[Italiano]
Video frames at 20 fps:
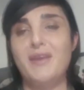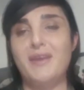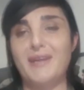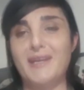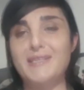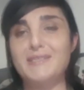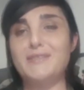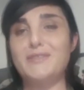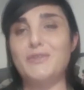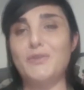
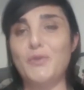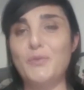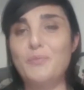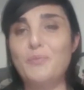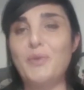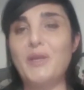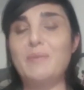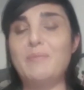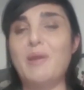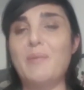restino in
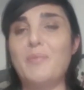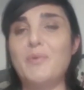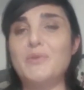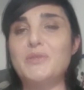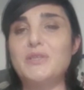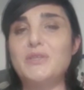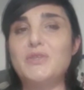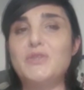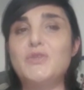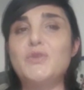prima
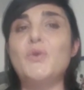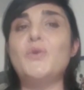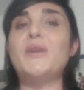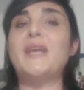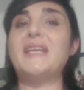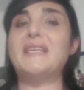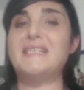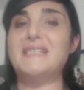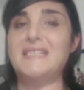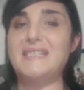
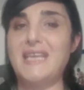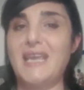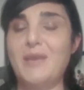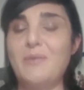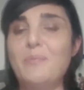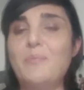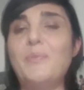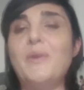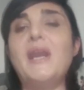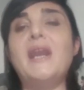posizione
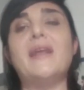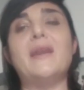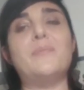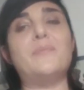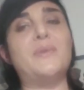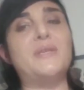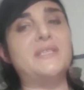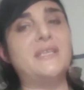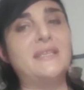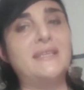sempre. La
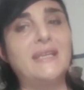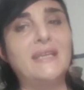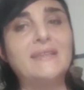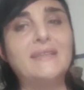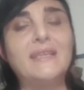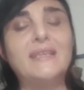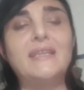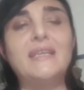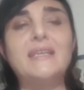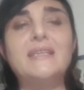
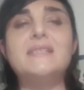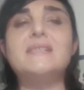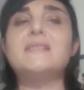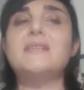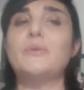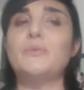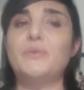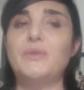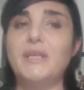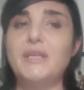rappresentante di
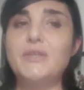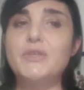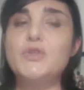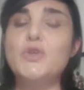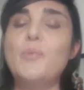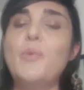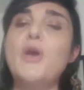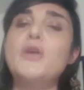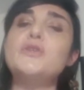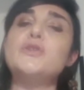lista un
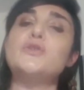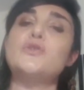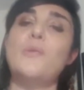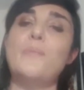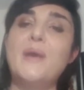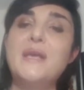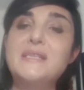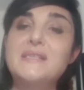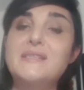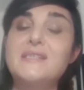terzo posto.
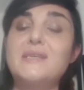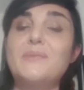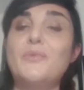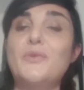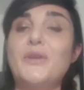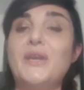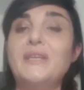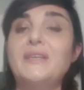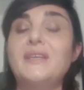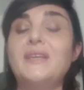
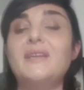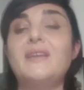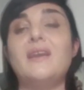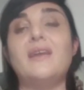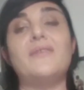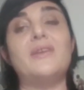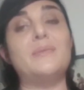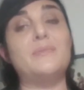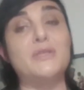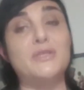Massimo Ranieri
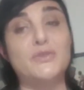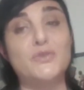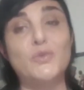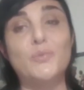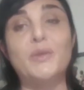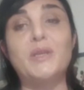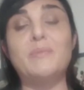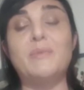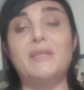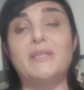l'avrei messo
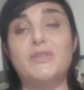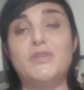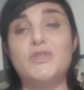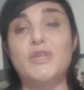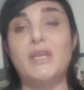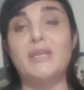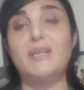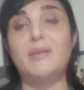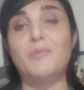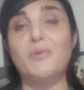prima di
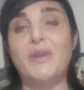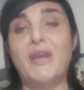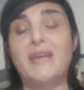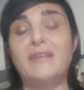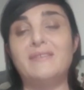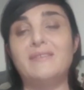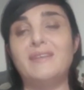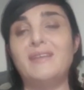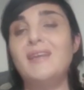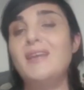Gianni Giovanni
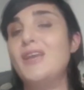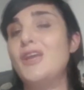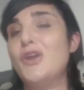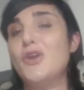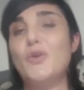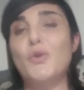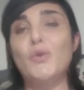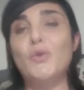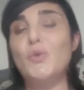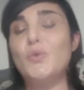Morandi.
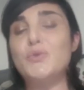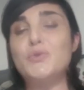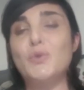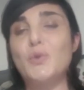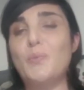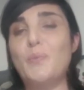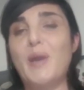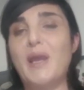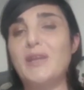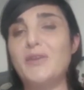Con lui
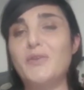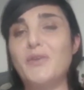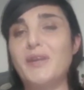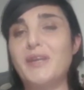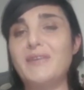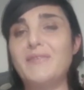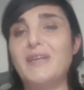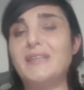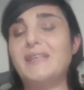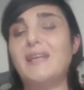sul palco è
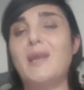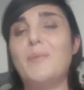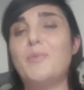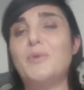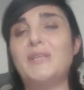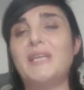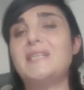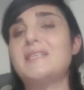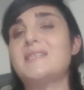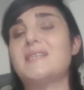arrivata la
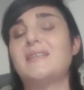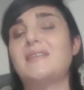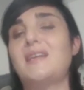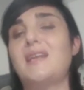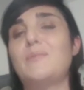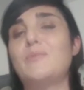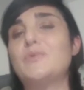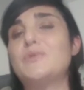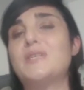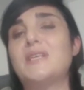potenza
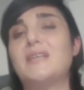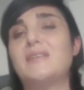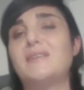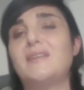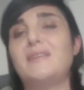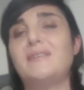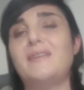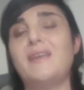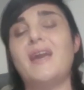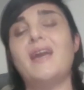della musica e
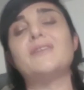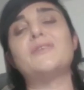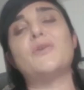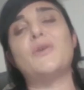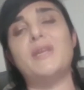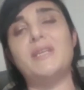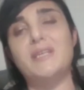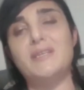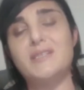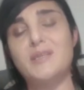del teatro
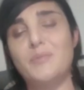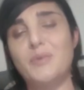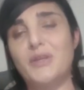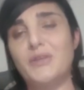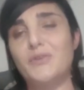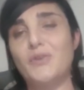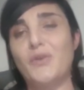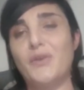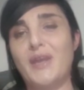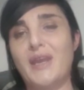e gli si
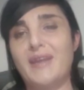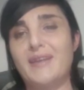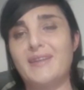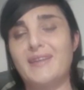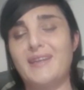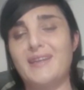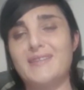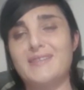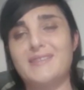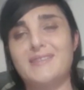perdona
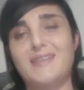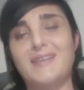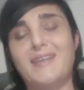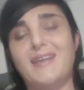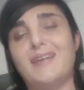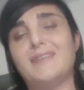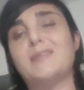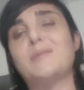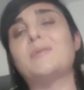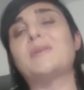anche la
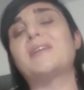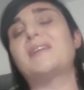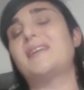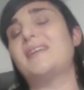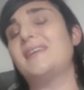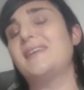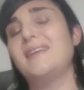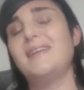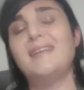steccata perché